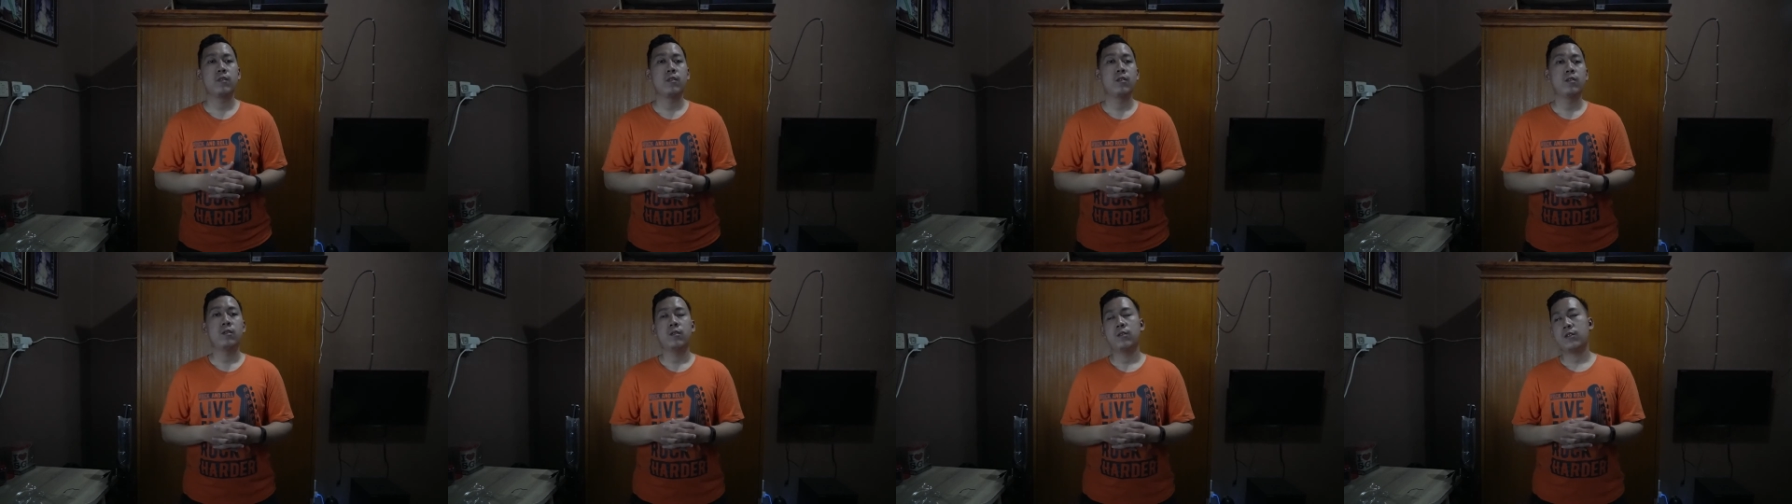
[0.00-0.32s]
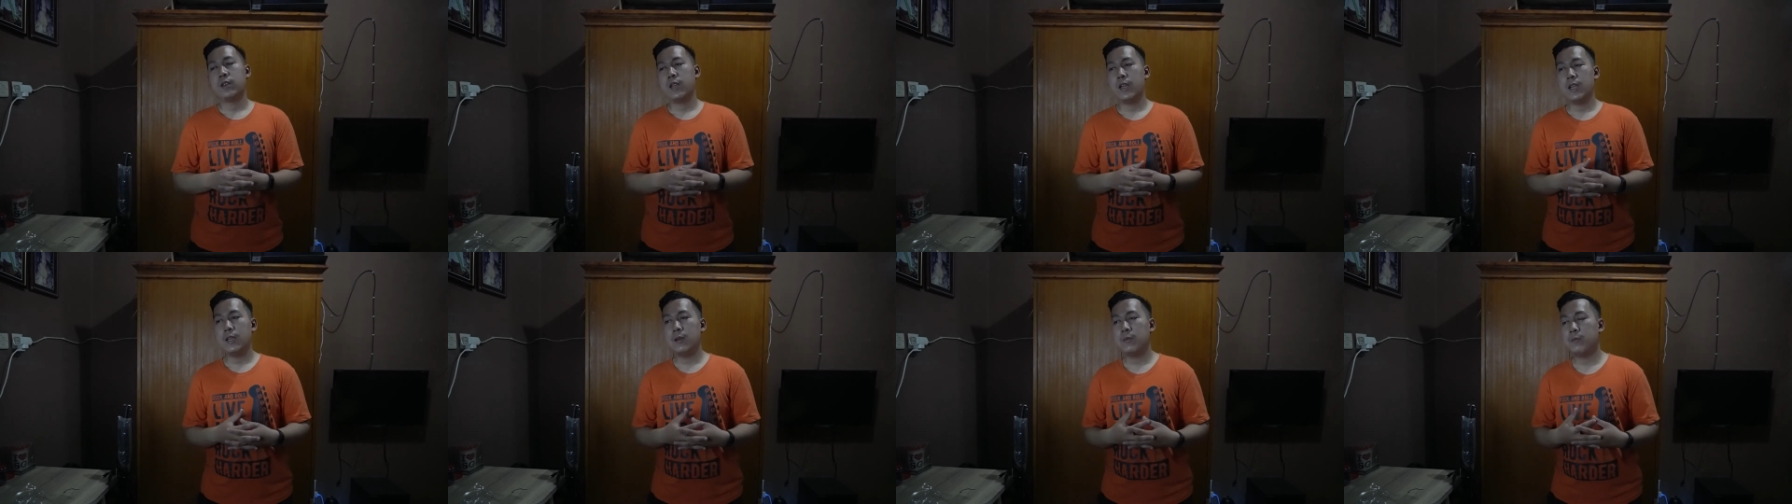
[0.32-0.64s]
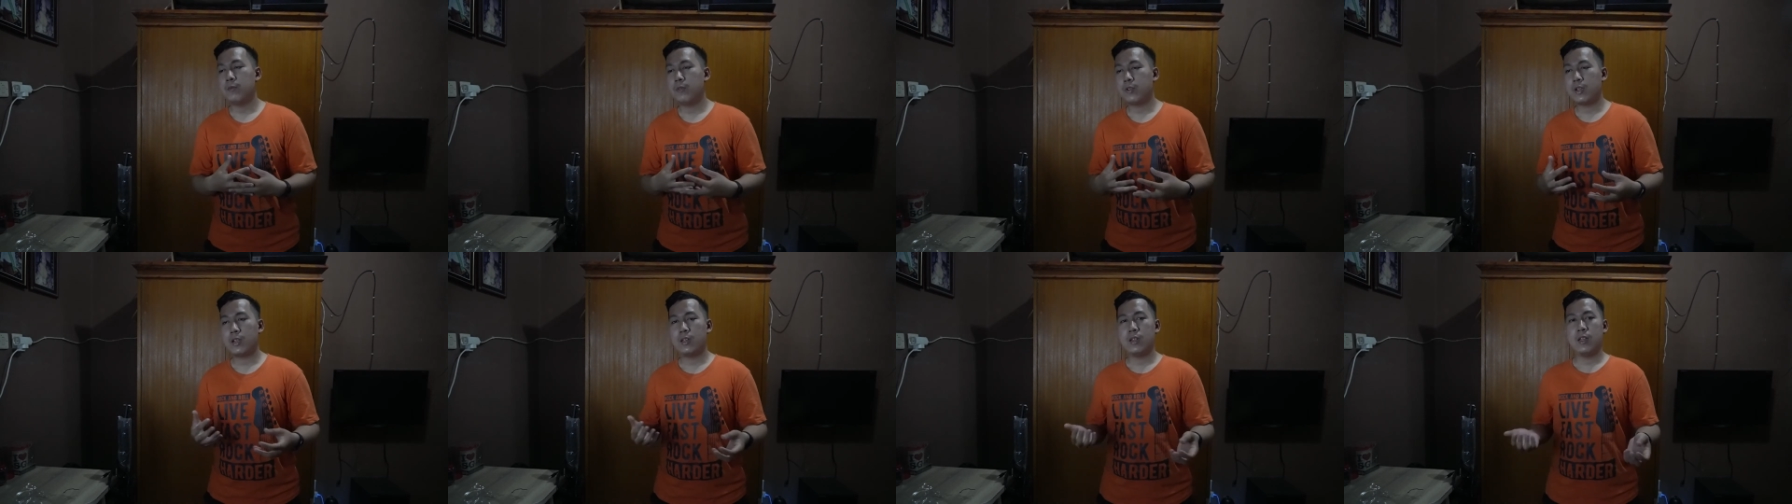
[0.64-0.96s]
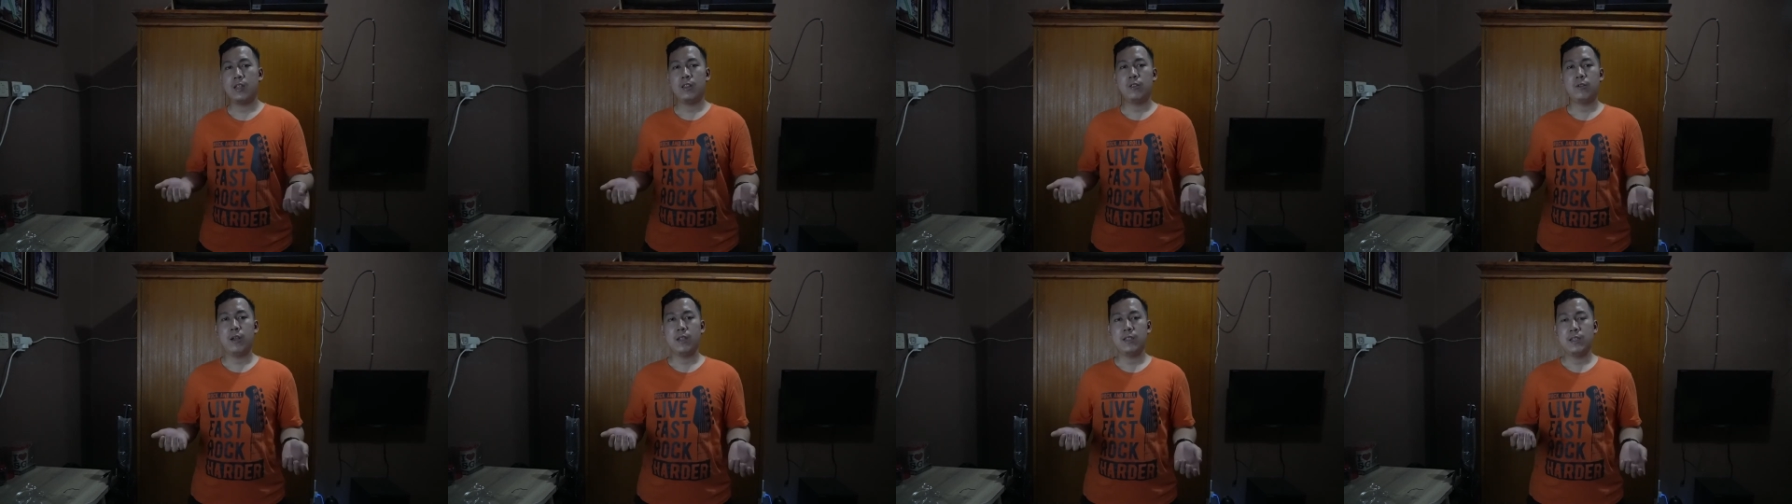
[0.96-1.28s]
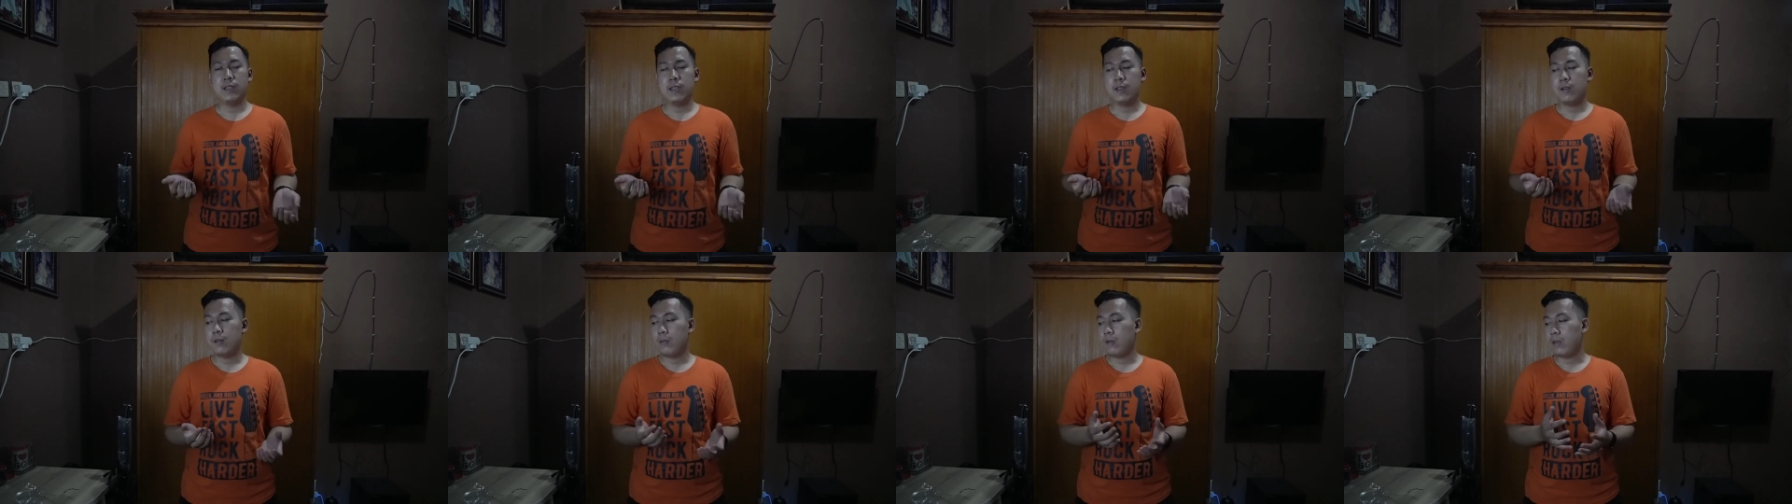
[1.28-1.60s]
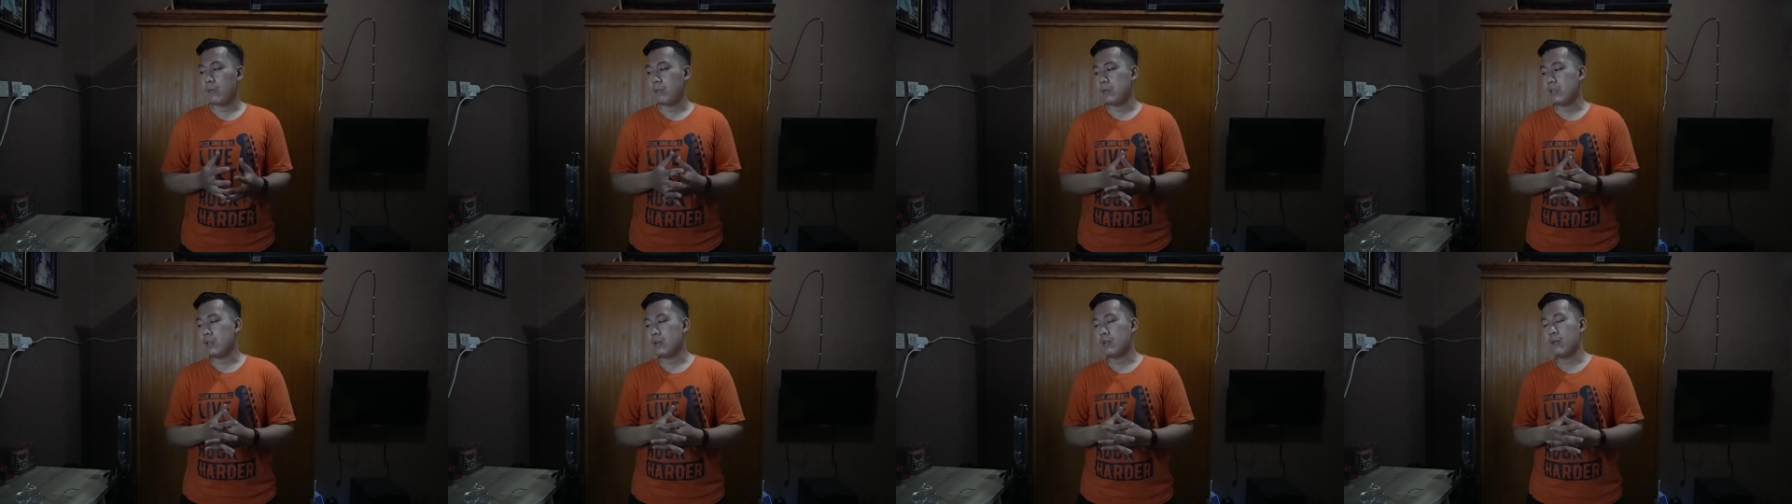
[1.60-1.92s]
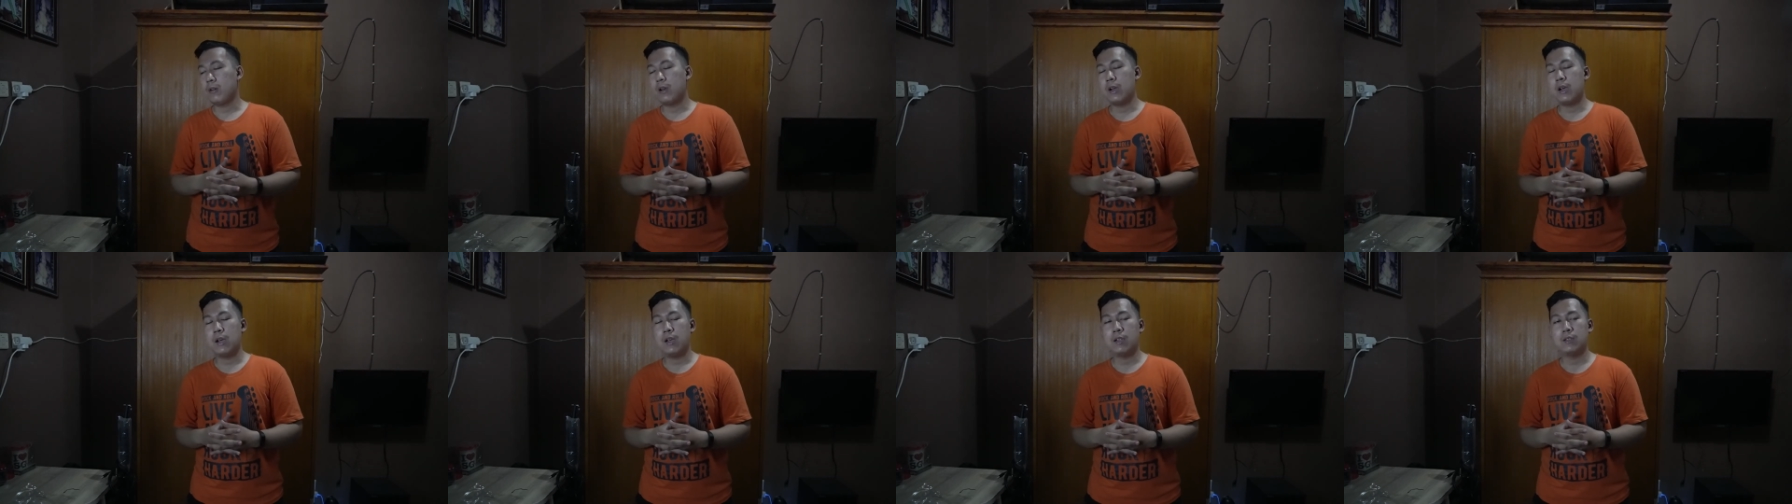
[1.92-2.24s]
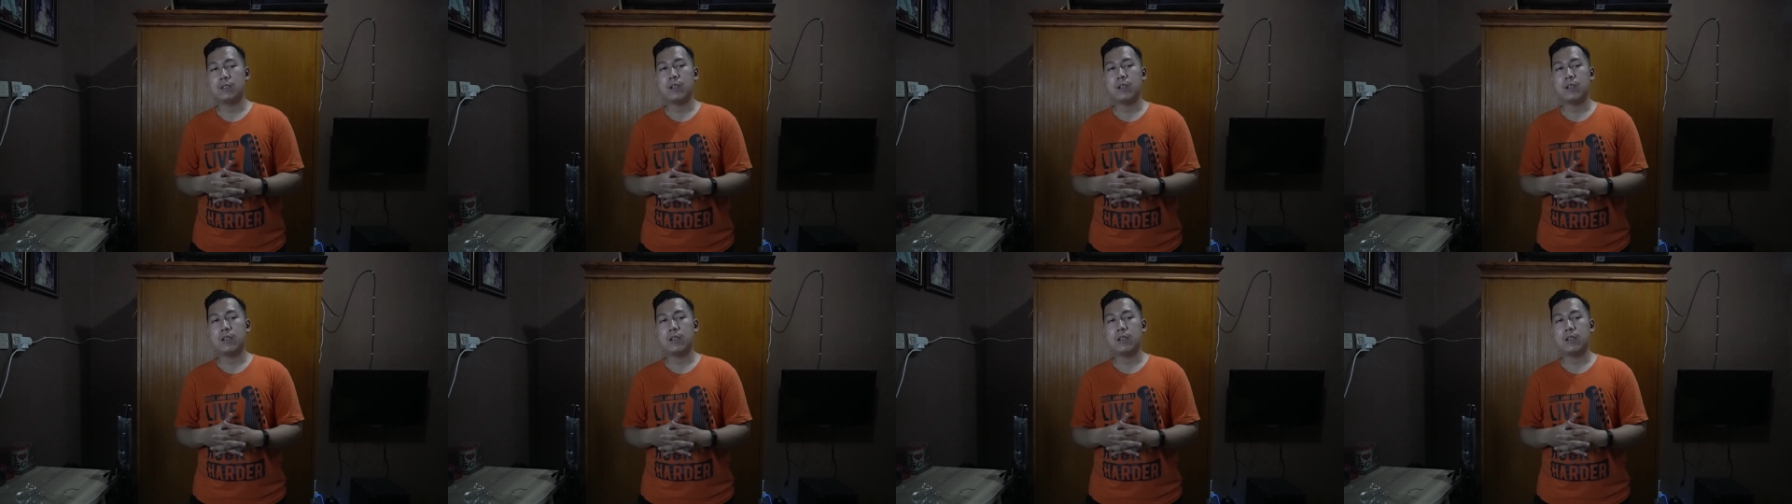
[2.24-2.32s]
oke okay, mungkin itu aja yang bisa gue